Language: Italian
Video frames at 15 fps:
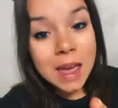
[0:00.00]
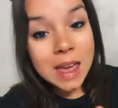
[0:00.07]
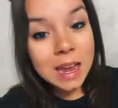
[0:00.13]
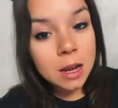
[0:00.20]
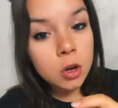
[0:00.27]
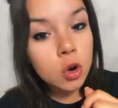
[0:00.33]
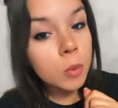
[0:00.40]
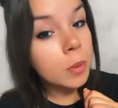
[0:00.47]

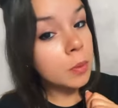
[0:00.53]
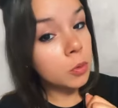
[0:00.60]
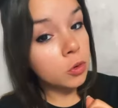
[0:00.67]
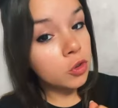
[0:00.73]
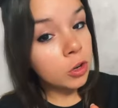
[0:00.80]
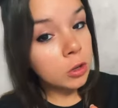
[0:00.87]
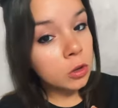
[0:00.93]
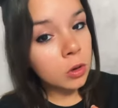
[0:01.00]
e il nome più
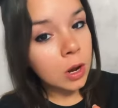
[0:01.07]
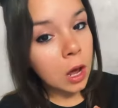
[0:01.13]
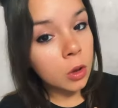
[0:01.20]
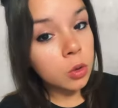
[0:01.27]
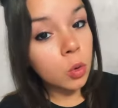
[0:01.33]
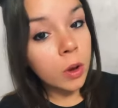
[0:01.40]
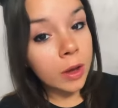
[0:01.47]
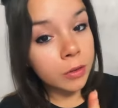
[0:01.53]

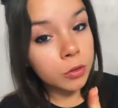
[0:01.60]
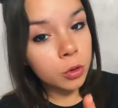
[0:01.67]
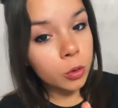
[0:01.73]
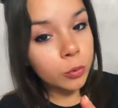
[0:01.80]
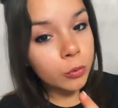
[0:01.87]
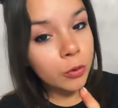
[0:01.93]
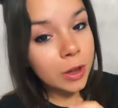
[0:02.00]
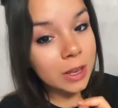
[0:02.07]
gettonato è
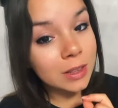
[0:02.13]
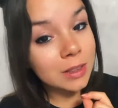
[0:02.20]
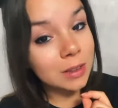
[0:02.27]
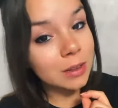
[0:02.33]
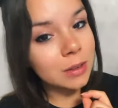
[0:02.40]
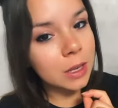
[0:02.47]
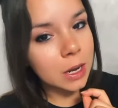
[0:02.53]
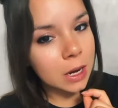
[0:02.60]

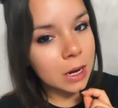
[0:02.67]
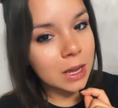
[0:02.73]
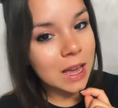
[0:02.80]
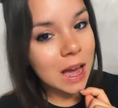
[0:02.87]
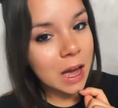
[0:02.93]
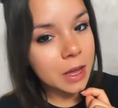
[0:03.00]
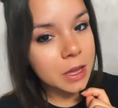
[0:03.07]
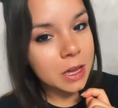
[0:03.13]
Scuffet del
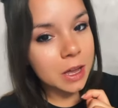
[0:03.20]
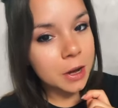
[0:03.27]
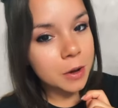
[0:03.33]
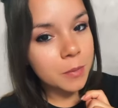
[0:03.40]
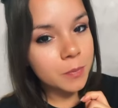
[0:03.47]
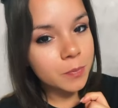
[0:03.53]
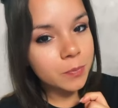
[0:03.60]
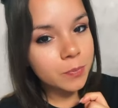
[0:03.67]
Cagliari.